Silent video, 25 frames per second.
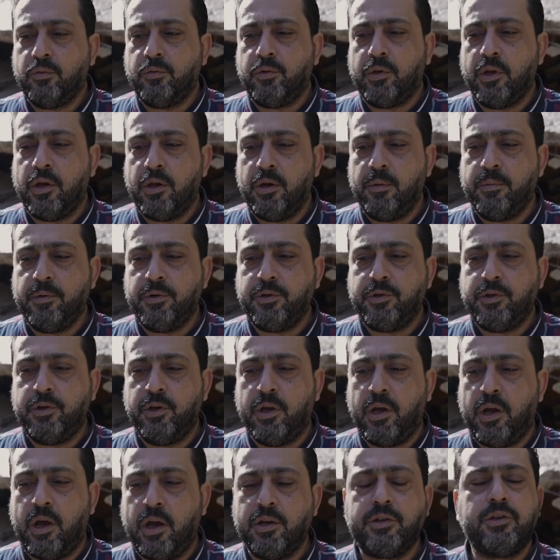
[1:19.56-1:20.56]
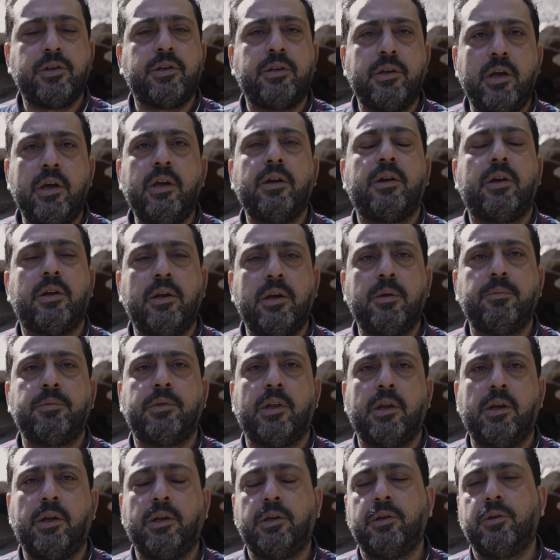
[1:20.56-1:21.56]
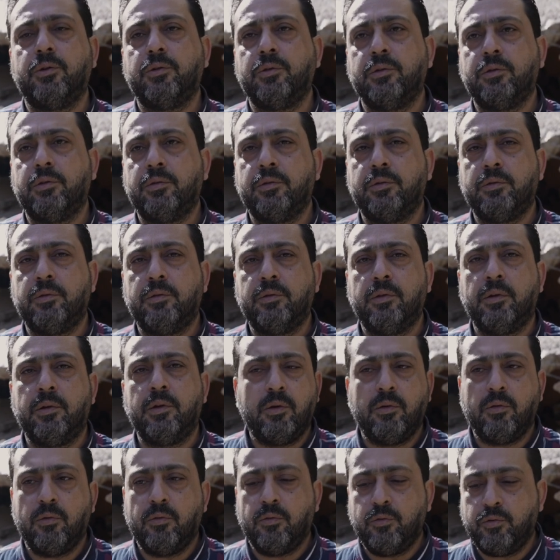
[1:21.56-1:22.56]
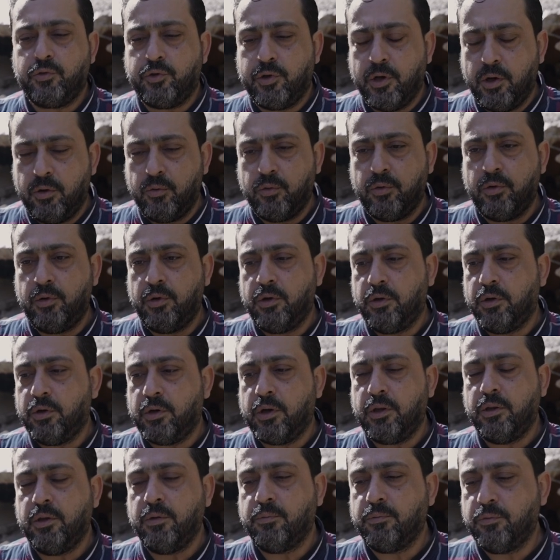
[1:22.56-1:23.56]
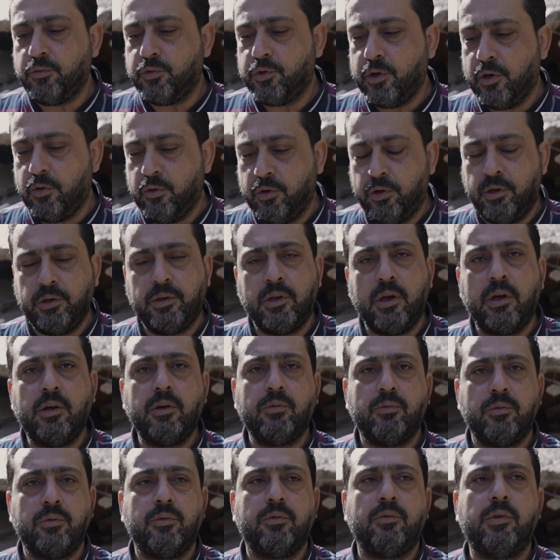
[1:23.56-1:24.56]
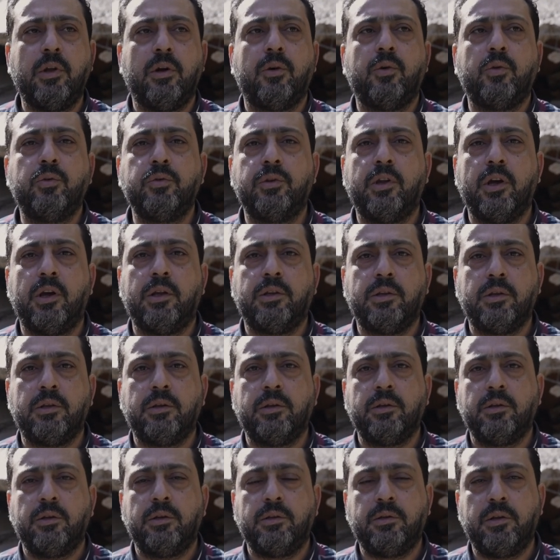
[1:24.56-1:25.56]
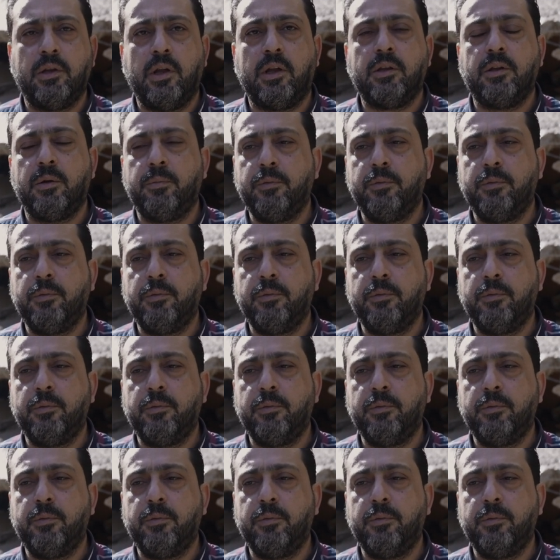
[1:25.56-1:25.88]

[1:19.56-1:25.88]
تقريبا شي عشر دقائق كنا مطلعينهم وشالوا الردم وشالوا الحيطان ولقوهم تحت تحت